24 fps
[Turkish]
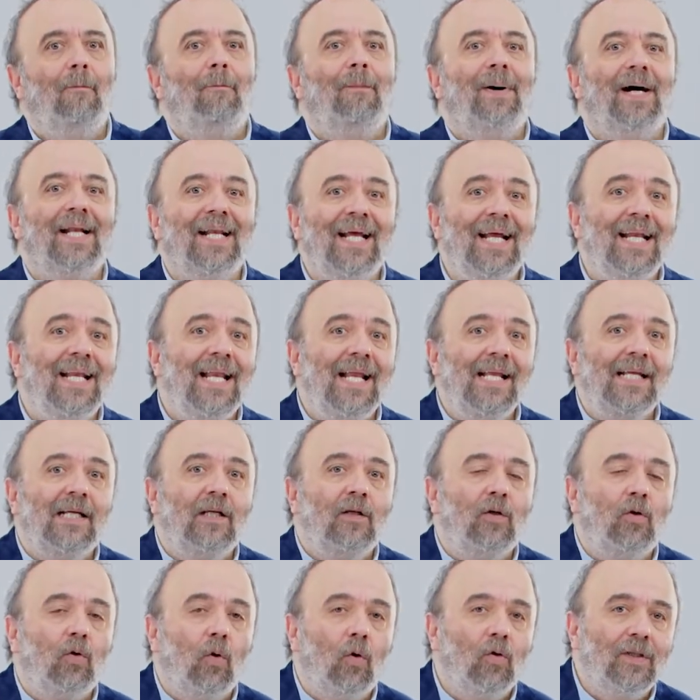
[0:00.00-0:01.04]
parayla
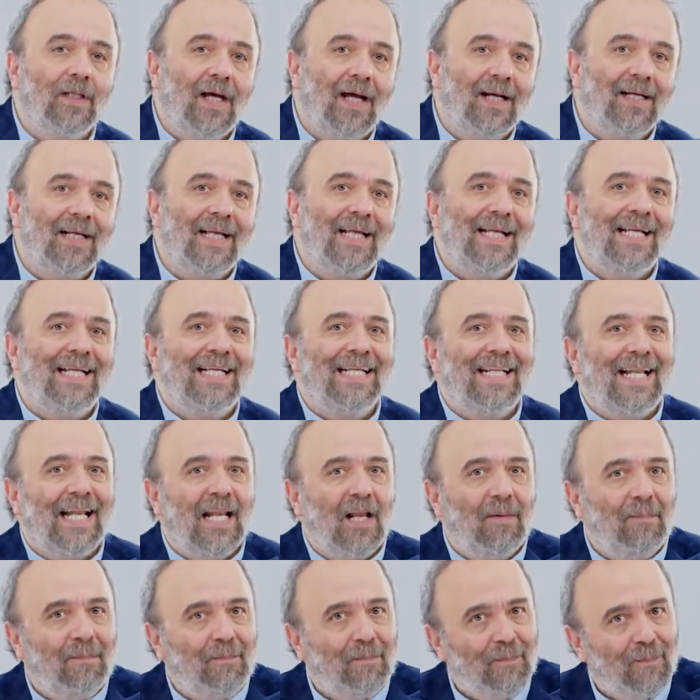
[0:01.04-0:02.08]
ilgili konularla
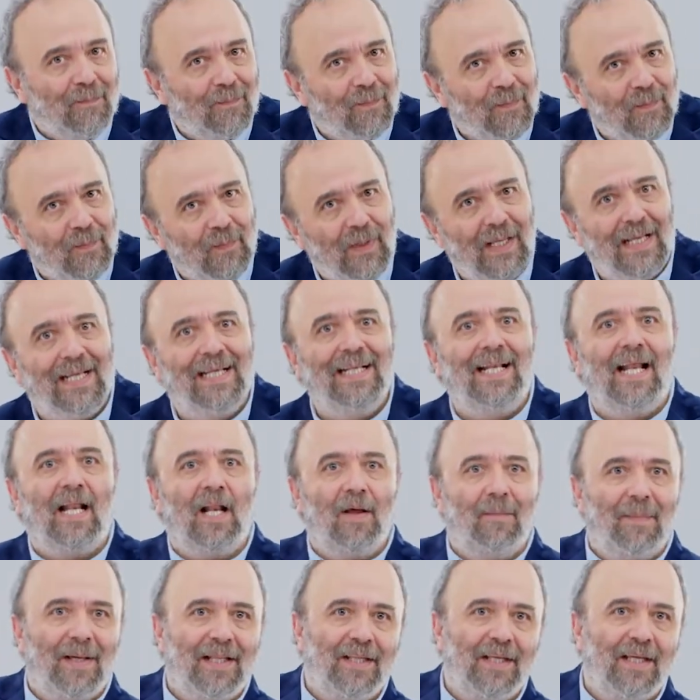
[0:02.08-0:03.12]
ilgilene,
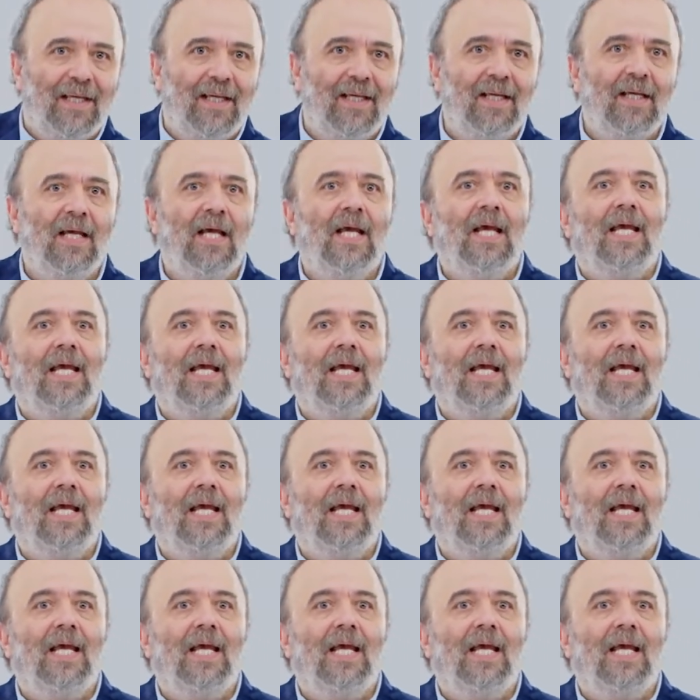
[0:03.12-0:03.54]
ilgilenemediği,